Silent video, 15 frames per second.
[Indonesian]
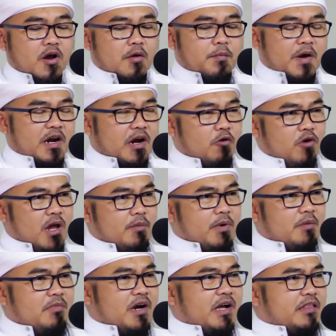para
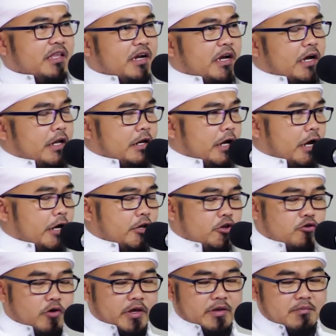ulama mengatakan
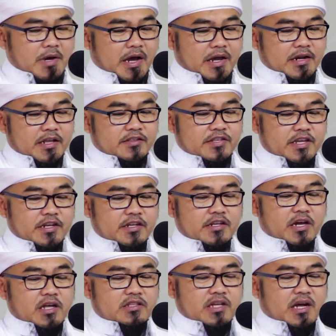ayu ibadatin
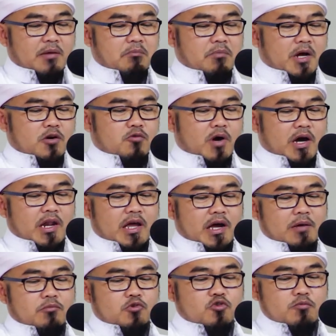ya taabbadu hal
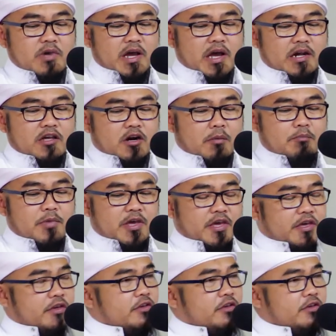abdu biha li rabbih